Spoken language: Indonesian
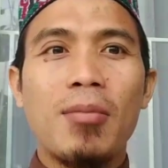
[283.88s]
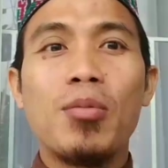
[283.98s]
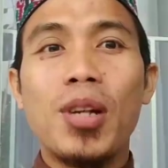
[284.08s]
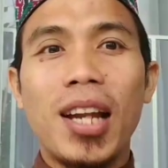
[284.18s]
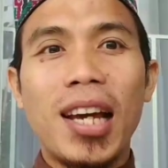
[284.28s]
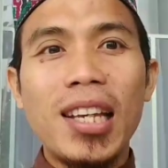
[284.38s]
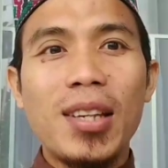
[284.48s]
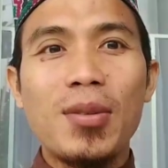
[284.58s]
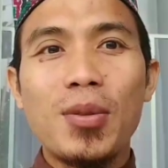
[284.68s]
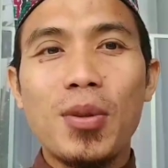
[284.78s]
mulai
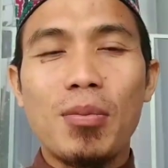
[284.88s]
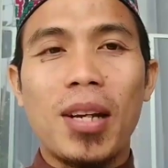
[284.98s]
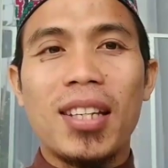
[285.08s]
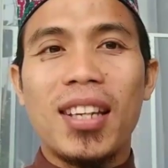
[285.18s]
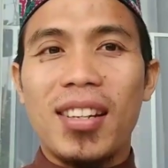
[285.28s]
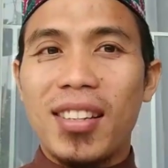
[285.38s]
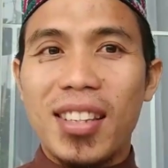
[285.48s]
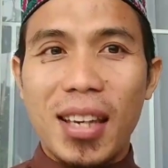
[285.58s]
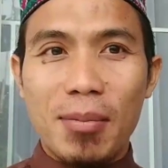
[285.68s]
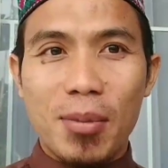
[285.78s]
untuk belajar
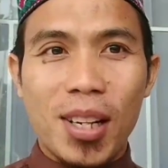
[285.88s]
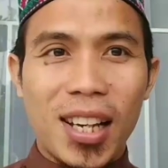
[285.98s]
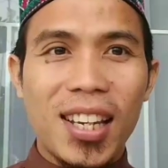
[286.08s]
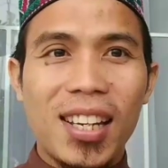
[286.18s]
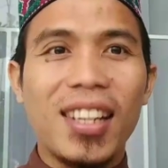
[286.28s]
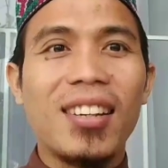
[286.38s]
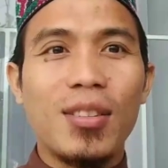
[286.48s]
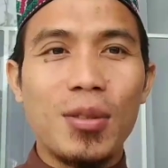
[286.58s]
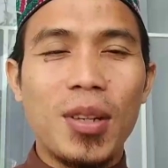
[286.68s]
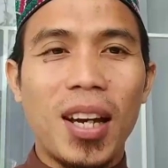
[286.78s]
qiyamul lail dan
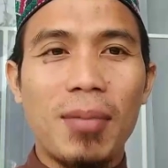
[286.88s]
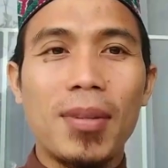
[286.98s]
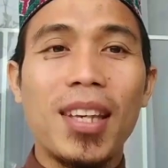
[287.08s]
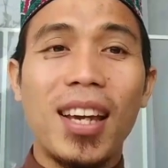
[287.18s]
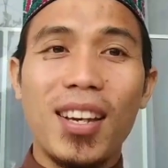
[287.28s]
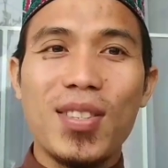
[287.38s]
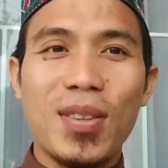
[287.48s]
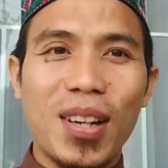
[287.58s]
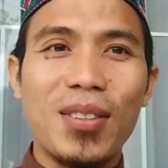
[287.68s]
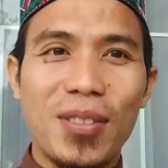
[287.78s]
juga menjaga
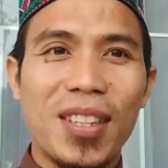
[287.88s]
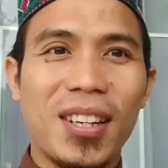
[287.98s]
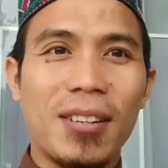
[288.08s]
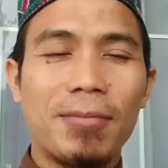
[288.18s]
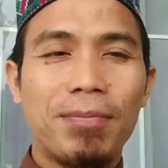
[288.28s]
salat witir